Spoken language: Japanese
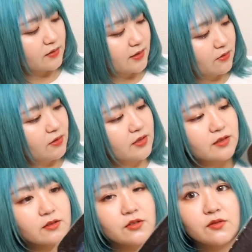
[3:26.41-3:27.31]
ゼロのやつ
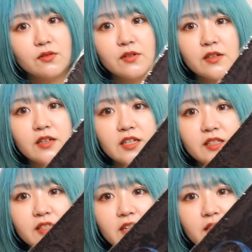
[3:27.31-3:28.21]
なんかちょっと画
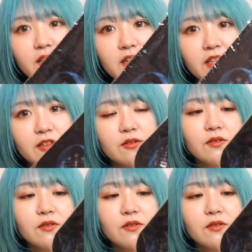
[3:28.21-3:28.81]
質若干荒いけど、